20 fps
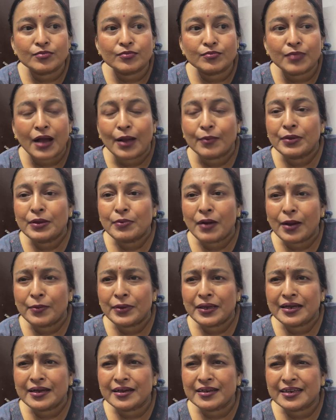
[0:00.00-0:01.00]
भाभी भाभी
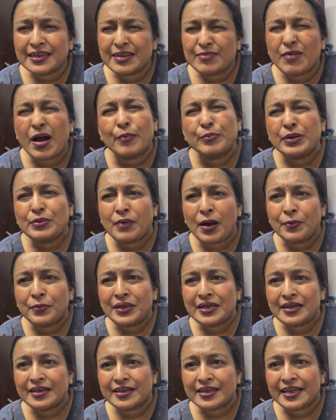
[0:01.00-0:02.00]
करके मामी मामी
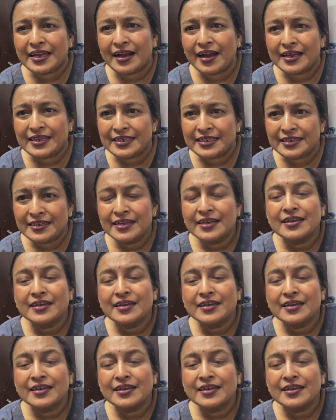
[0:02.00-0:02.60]
करके आई